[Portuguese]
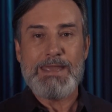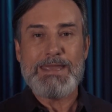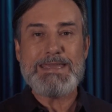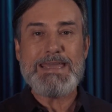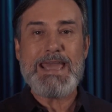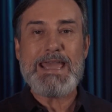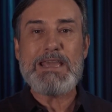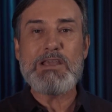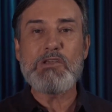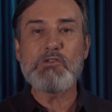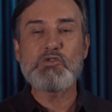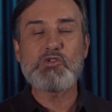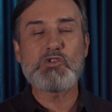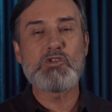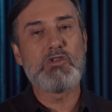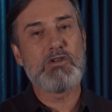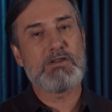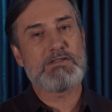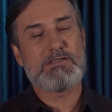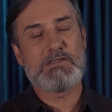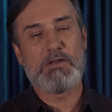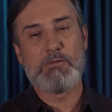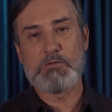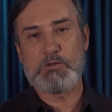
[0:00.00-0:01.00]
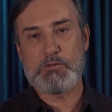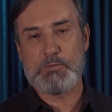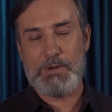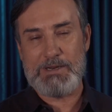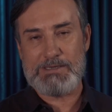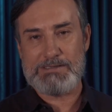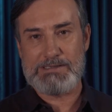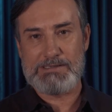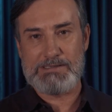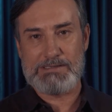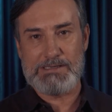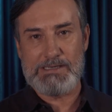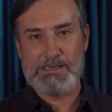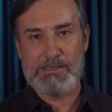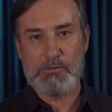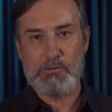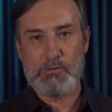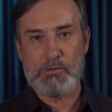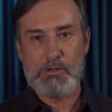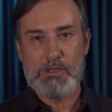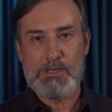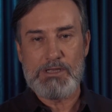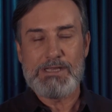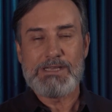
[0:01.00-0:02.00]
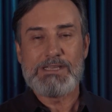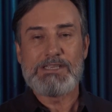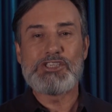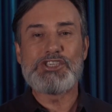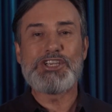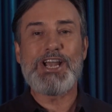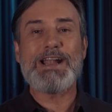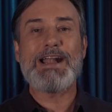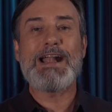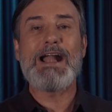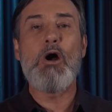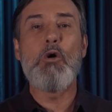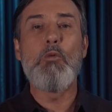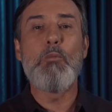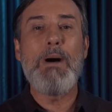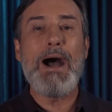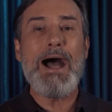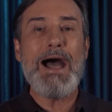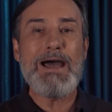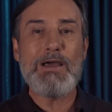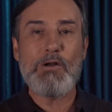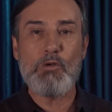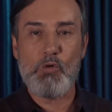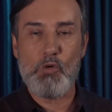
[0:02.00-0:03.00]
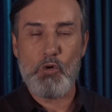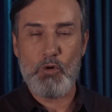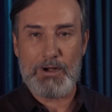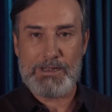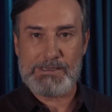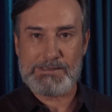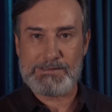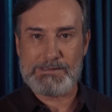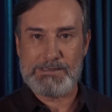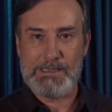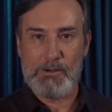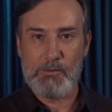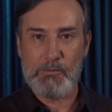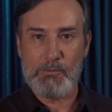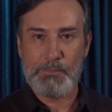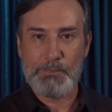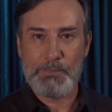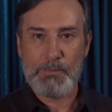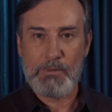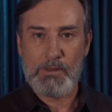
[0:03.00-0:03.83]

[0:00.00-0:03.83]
E é isso que nós estamos precisando, de acalmar o coração,